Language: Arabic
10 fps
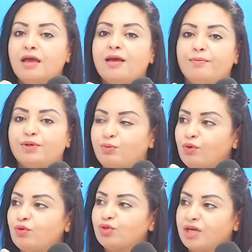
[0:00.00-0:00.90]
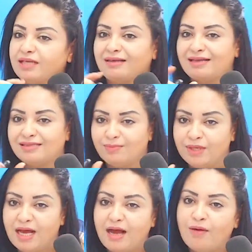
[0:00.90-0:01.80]
باش ما نقولوش راهي تقص
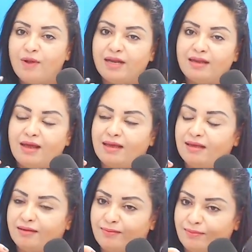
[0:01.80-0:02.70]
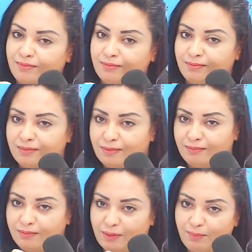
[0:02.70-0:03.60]
منها والا
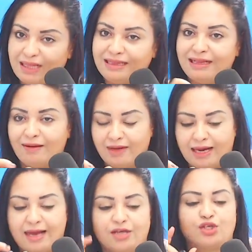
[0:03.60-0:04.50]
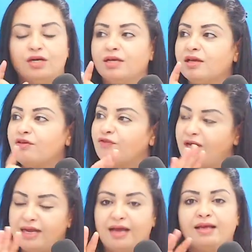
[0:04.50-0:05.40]
مبدله ولا حاجه
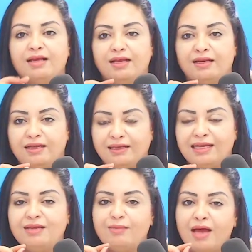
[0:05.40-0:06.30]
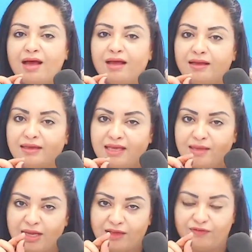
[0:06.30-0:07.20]
فوالا الكلمه آه،
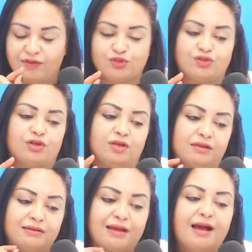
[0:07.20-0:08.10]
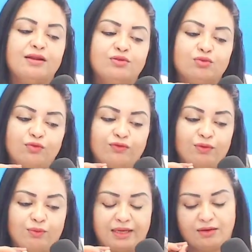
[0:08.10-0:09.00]
كامله كيفاش اتقالت آه، وفي
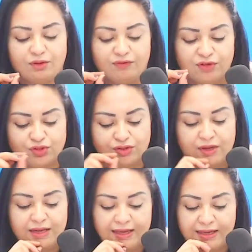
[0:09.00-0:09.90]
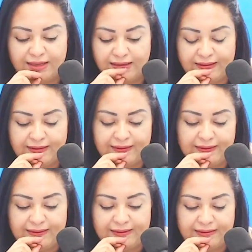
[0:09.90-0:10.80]
وقتها وكيفاش
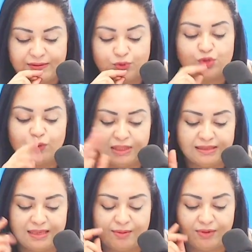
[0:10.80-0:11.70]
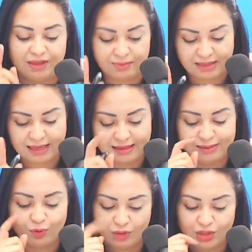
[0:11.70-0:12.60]
وشنو اللي صار بالضبط خلينا
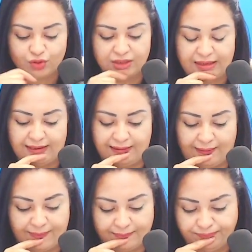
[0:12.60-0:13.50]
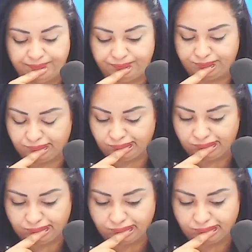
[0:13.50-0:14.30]
نسمعوا ونرجعوا للتعليق لكم